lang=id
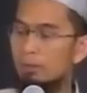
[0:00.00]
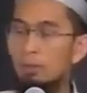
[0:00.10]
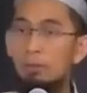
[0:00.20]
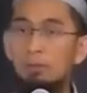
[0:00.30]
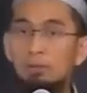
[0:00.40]

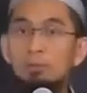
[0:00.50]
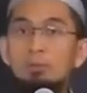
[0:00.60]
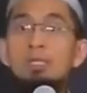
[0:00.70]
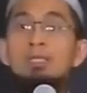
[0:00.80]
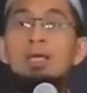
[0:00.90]
Setelah
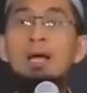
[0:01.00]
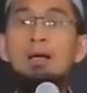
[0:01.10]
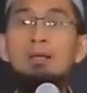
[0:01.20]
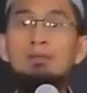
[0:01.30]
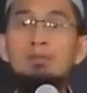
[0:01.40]
itu
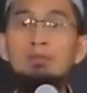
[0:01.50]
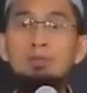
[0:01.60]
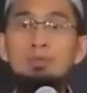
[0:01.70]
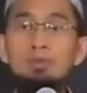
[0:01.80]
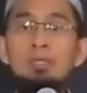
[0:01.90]
kita akan
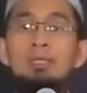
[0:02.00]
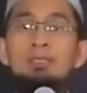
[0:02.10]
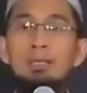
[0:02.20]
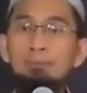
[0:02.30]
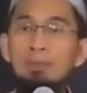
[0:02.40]
sujud,
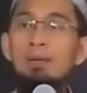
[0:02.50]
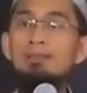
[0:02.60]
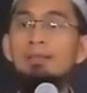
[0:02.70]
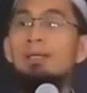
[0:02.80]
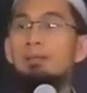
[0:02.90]
tapi
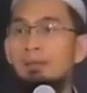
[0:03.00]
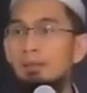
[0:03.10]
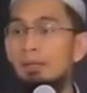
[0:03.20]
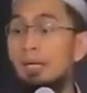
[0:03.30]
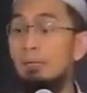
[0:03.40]

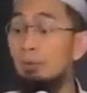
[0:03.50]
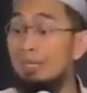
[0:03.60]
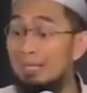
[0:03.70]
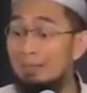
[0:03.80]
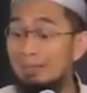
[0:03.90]
masalahnya
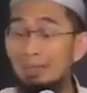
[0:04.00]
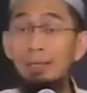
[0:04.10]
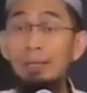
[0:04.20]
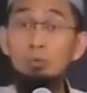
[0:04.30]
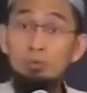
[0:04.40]
kalau dari
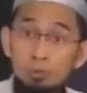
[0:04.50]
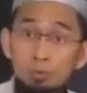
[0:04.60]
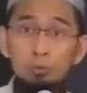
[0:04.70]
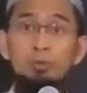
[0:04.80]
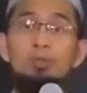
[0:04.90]
sini langsung
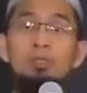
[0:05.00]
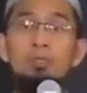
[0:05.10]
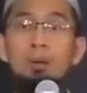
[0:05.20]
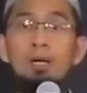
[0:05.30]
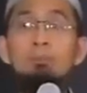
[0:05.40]
sujud,
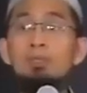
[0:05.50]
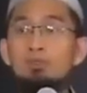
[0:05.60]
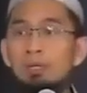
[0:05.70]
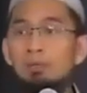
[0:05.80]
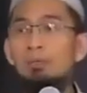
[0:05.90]
maka
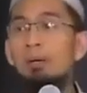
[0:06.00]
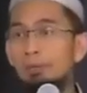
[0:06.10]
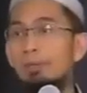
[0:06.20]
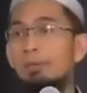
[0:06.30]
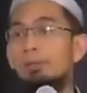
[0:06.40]
persoalannya
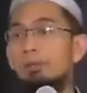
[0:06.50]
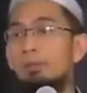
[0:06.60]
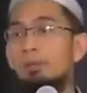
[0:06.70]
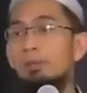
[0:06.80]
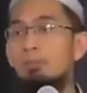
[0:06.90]
banyak.
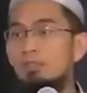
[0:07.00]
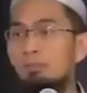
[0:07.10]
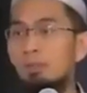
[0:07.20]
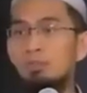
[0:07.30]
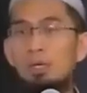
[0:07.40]

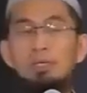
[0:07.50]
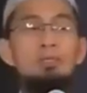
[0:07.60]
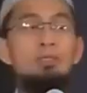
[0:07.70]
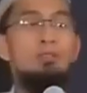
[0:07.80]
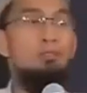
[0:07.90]
Bisa
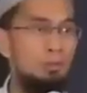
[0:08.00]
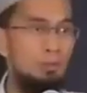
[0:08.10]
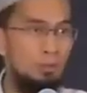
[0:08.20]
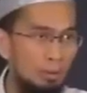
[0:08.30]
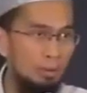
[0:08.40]
persoalan ke
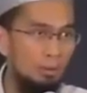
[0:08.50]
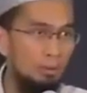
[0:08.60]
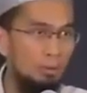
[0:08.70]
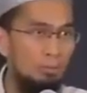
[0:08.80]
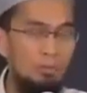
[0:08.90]
fisik kita.
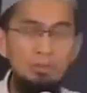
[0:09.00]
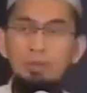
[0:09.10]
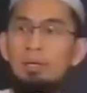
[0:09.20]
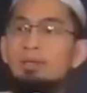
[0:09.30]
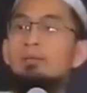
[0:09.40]

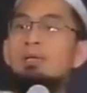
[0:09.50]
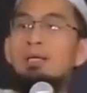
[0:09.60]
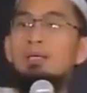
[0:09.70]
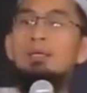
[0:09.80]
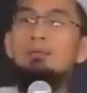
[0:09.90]
Bisa
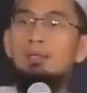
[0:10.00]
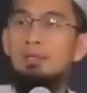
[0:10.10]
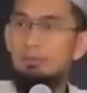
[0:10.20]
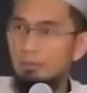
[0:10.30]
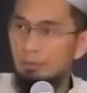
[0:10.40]
keadaan darah yang
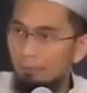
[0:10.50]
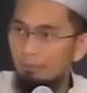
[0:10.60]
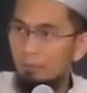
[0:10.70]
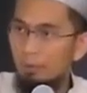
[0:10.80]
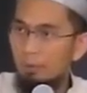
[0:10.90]
tidak
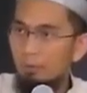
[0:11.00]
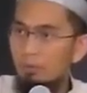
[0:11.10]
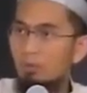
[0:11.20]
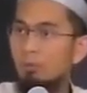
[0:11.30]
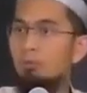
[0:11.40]
siap.
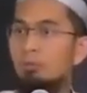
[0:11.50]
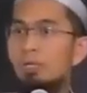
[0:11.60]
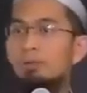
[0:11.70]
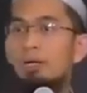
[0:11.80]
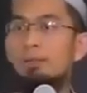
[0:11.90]
Bisa
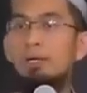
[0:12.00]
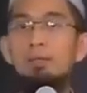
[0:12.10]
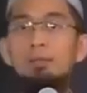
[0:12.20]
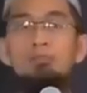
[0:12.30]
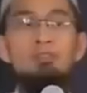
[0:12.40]
kemudian
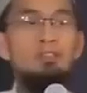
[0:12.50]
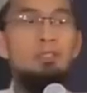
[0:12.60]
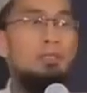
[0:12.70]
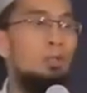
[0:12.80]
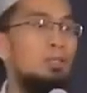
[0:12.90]
keadaan
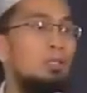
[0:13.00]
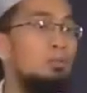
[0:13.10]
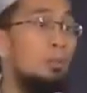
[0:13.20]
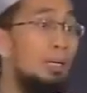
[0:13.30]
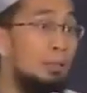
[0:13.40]
nafas kita juga
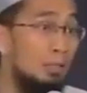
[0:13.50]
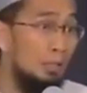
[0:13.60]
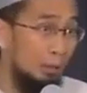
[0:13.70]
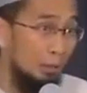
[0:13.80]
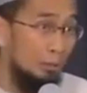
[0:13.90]
jadi semakin
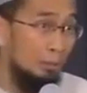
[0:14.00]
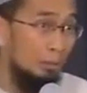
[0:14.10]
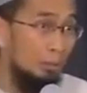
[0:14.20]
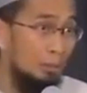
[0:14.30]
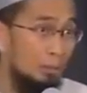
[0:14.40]
tidak
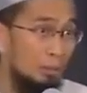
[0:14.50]
teratur.